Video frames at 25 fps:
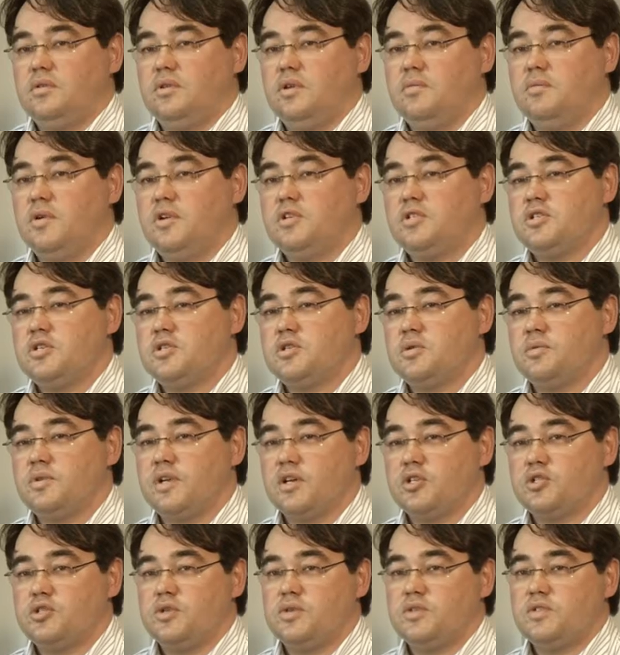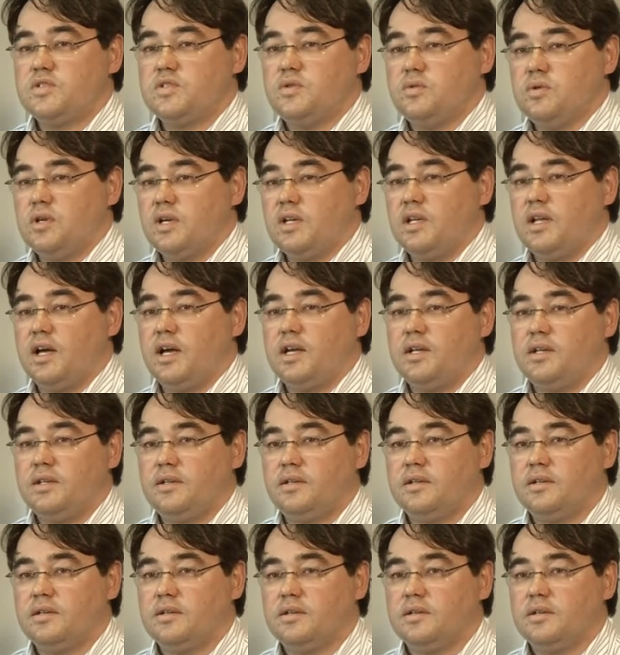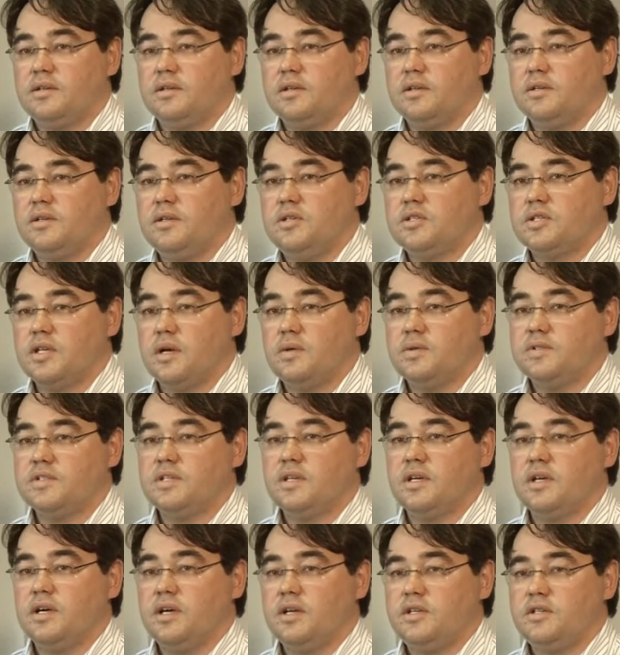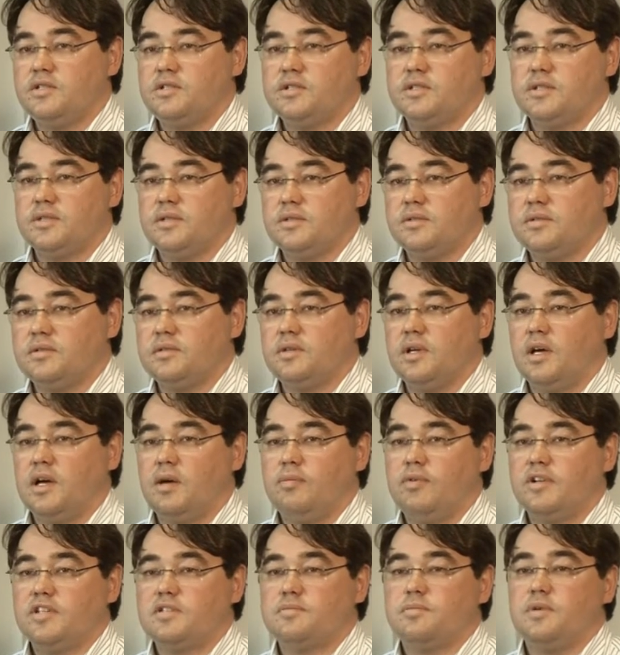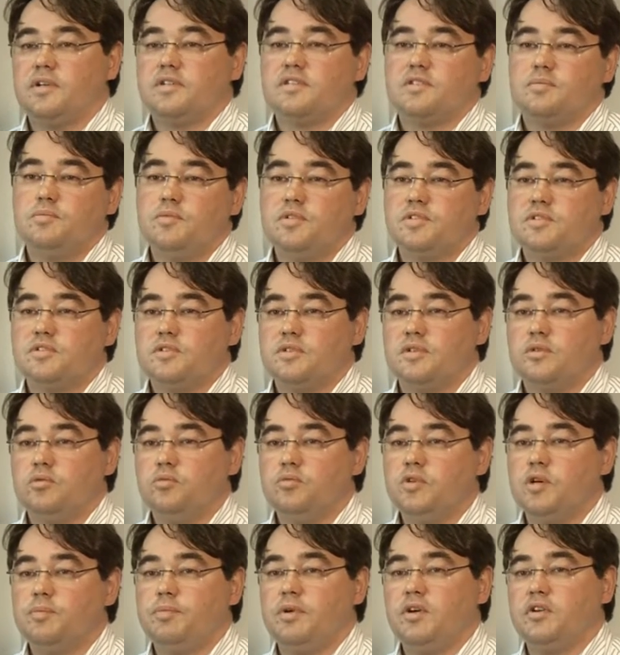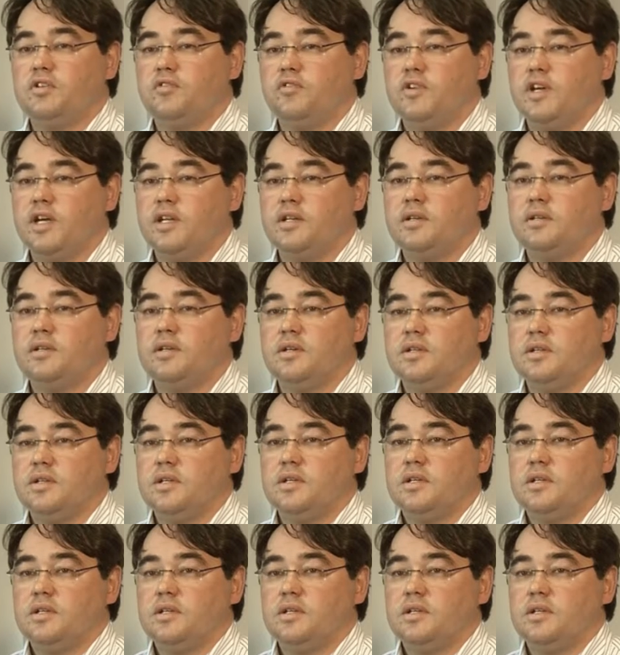Die menschliche Unterstützung allein hat nicht ausgereicht. Der Arbeitsplatz musste umgebaut werden.